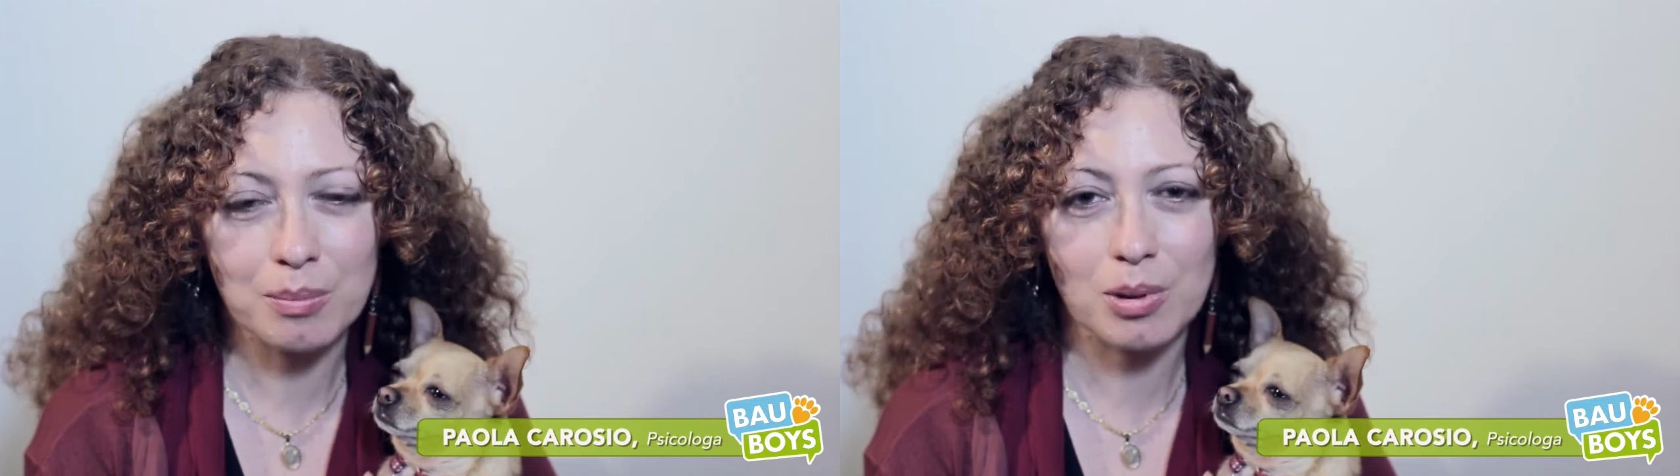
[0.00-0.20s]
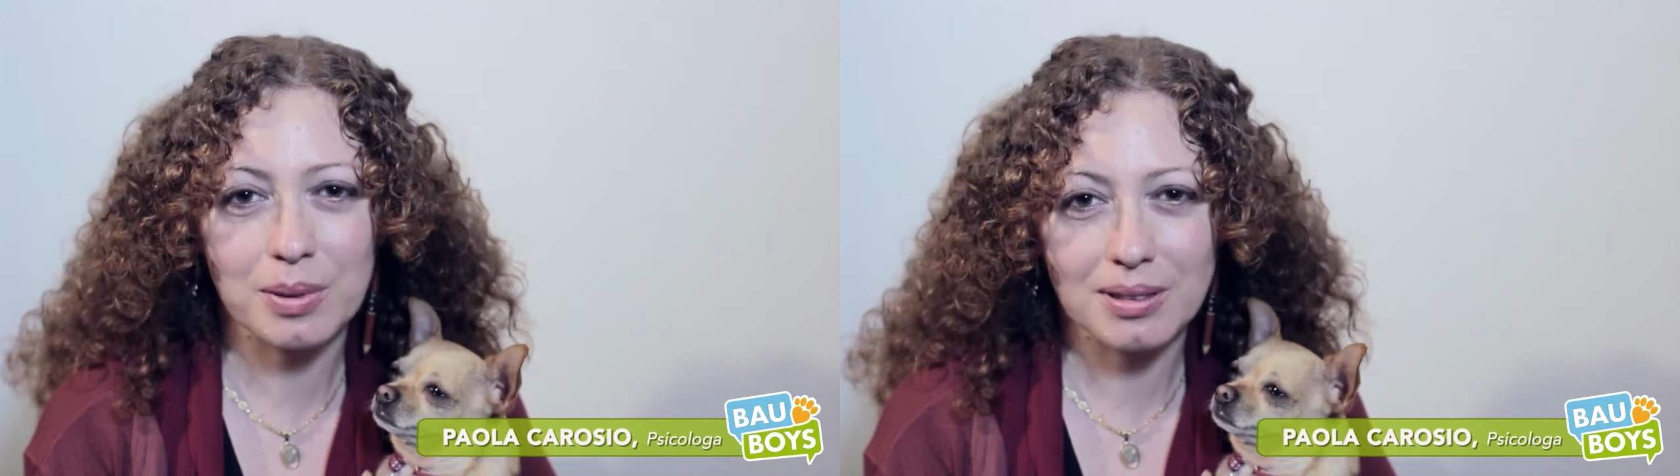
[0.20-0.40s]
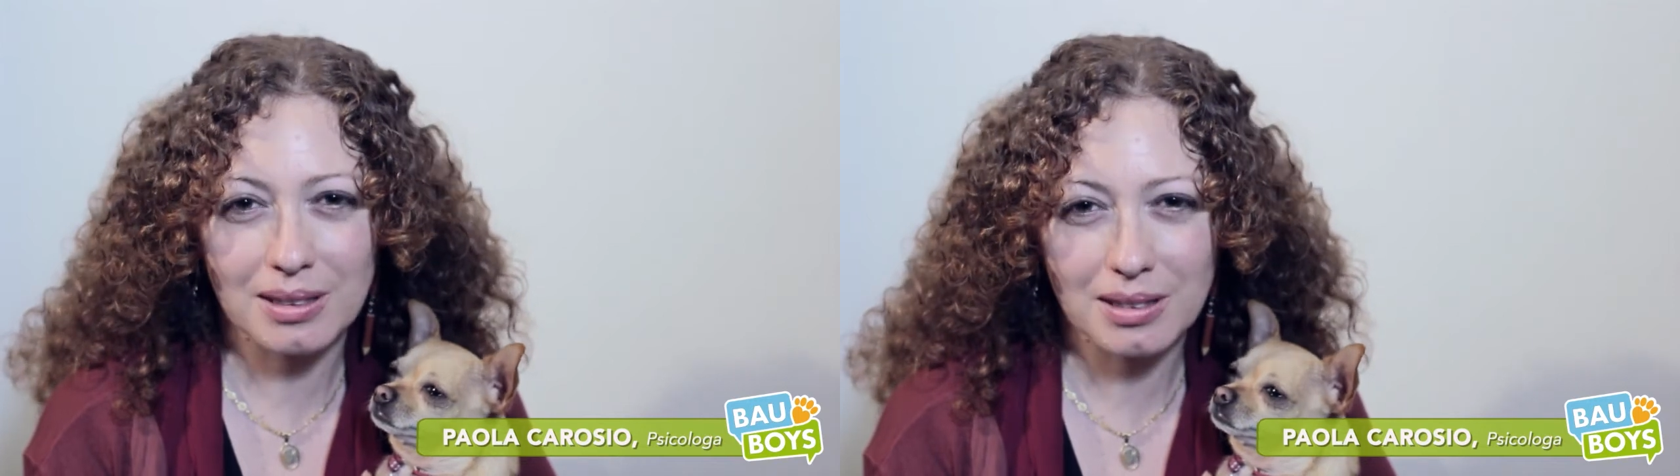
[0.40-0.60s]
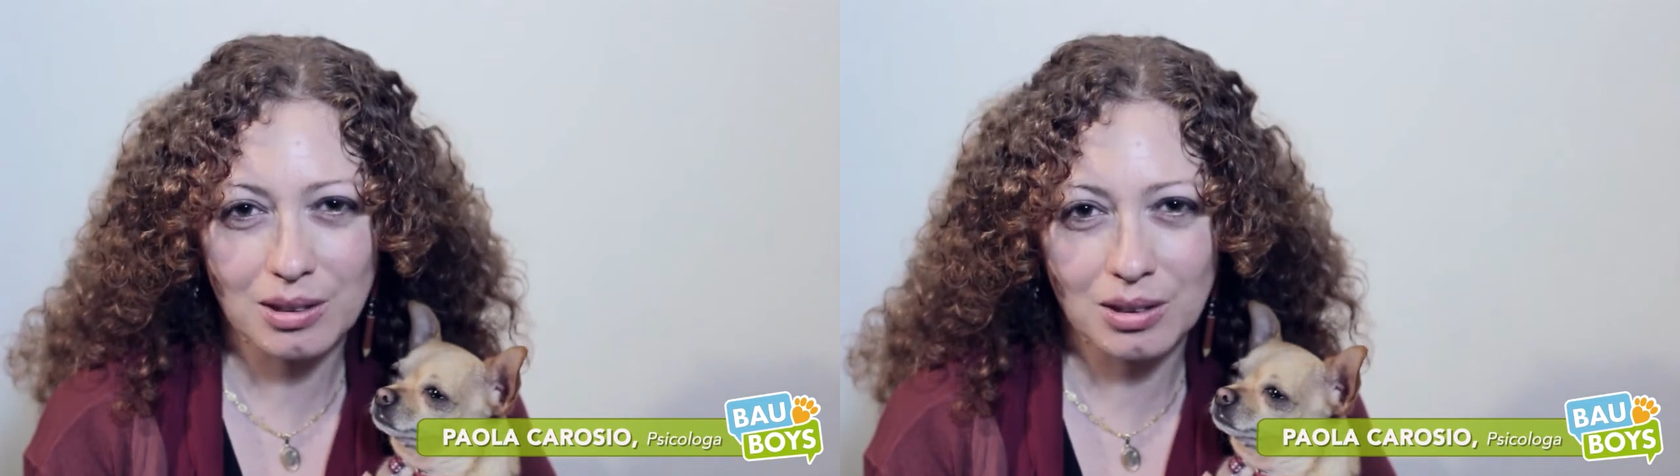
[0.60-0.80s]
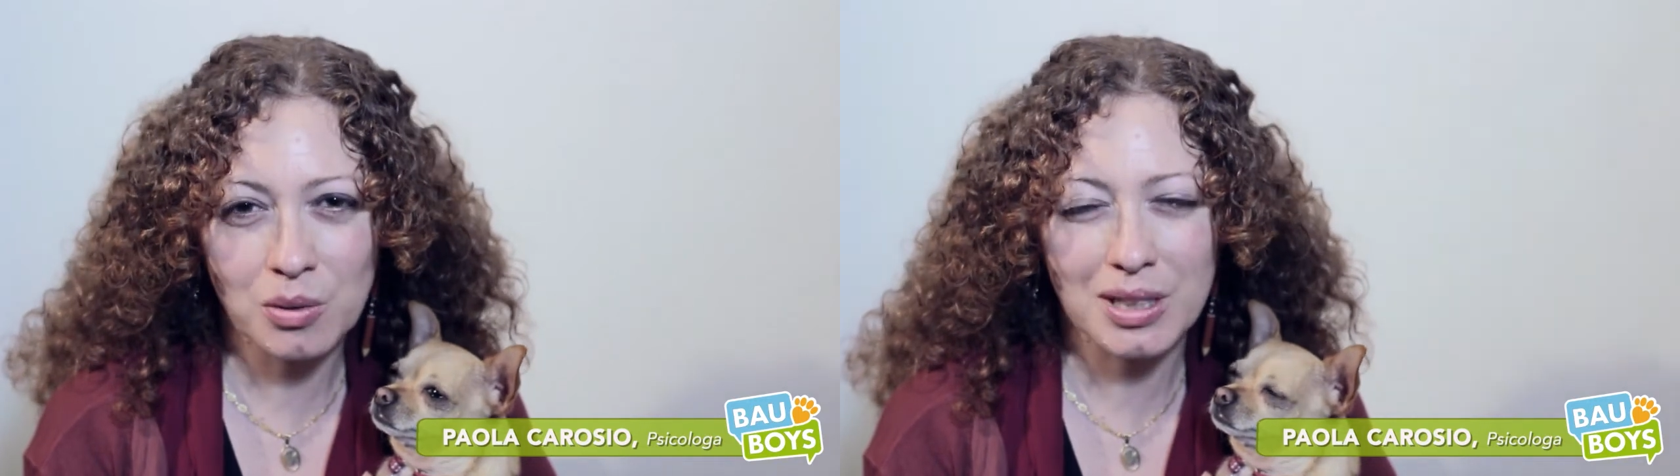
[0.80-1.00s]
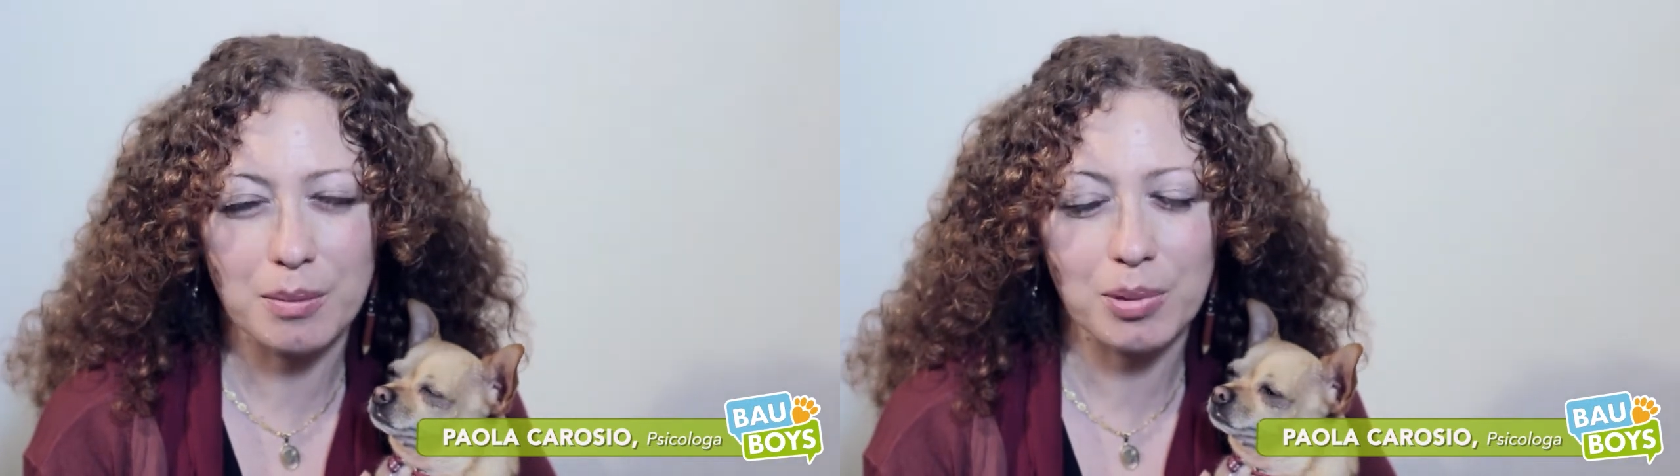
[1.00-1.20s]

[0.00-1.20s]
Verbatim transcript: le proprie sensazioni,